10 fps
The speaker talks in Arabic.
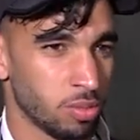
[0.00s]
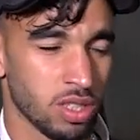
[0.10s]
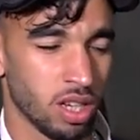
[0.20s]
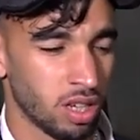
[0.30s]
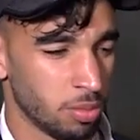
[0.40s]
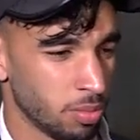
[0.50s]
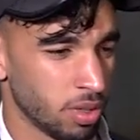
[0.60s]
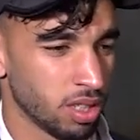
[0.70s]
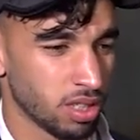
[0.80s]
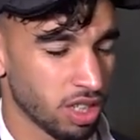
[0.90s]

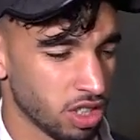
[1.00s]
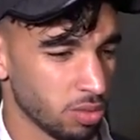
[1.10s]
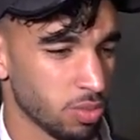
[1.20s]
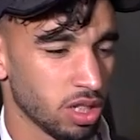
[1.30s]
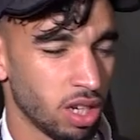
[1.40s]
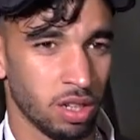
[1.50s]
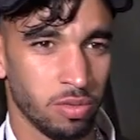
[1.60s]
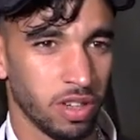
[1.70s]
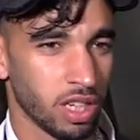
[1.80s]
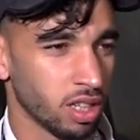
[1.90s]
مصغانم ترجي
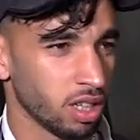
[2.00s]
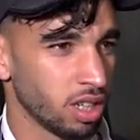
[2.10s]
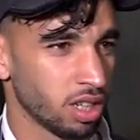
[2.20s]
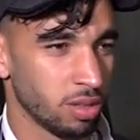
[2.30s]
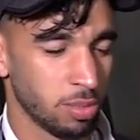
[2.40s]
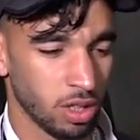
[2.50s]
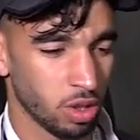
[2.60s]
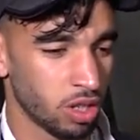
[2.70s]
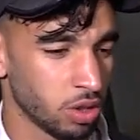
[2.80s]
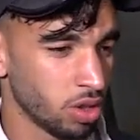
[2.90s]
مصغانم فريق آه،
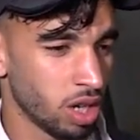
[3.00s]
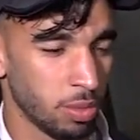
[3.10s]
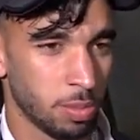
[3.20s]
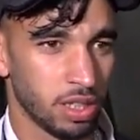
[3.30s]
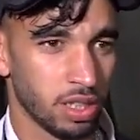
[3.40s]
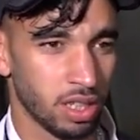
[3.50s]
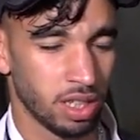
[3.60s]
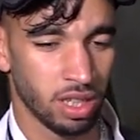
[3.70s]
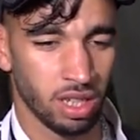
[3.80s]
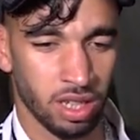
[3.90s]
كبير وعنده لاعبين
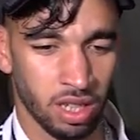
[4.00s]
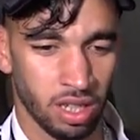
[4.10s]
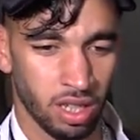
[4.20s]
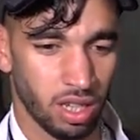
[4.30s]
آه،